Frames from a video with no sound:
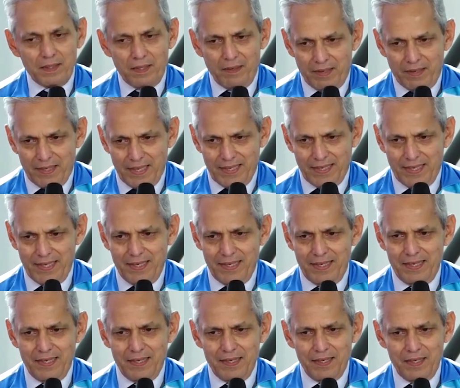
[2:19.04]
De verdad
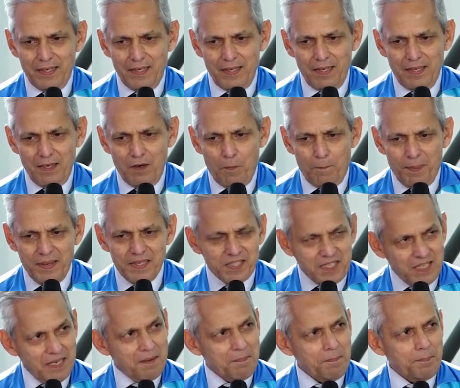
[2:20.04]
que lo
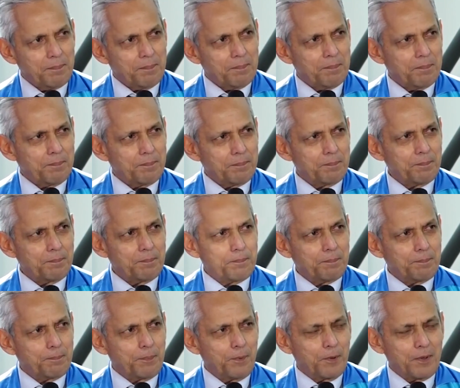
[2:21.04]
pensé
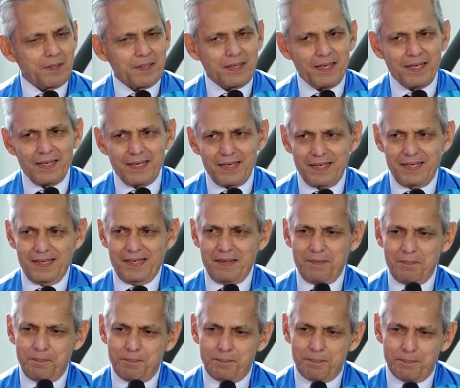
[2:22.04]

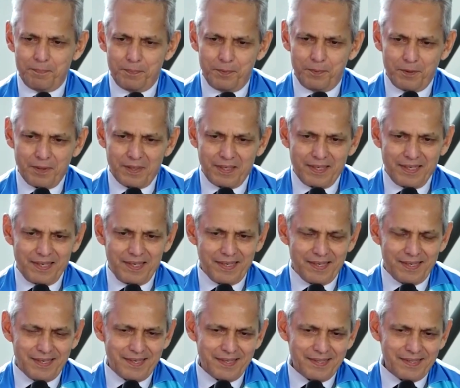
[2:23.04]
porque
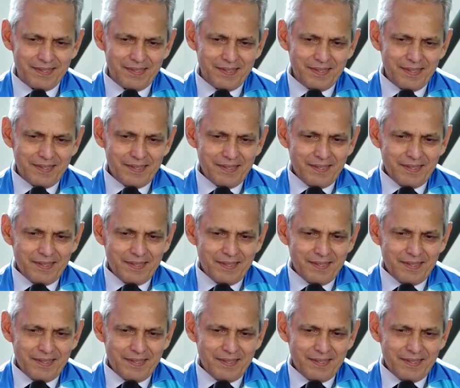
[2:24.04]
porque